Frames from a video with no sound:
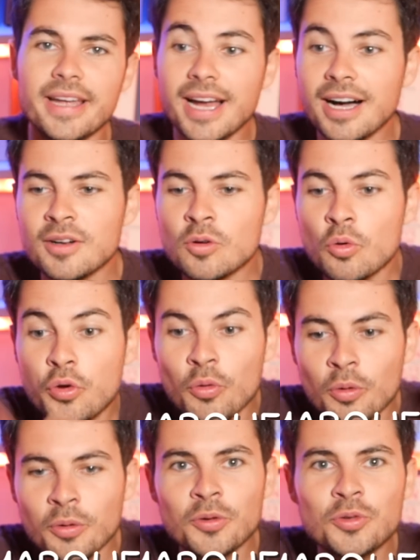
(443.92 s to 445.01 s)
Et là,
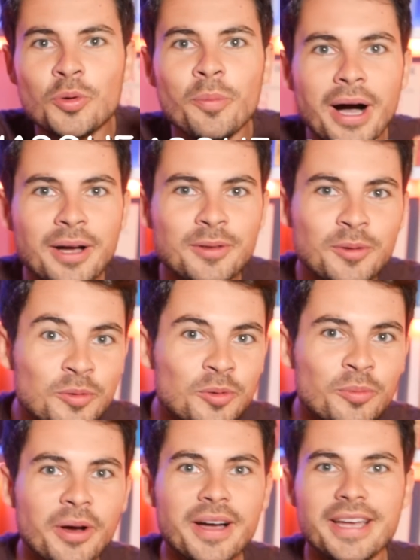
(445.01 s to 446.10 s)
sous-marque de
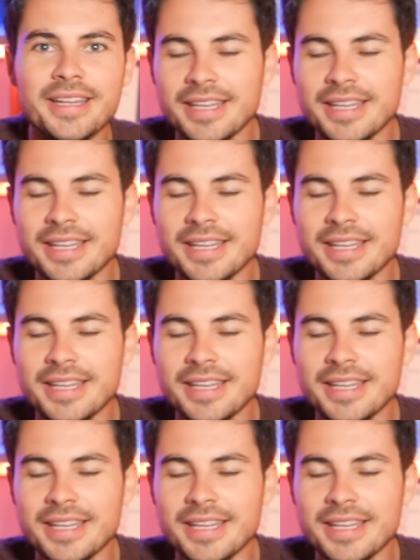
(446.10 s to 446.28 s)
youtubeur est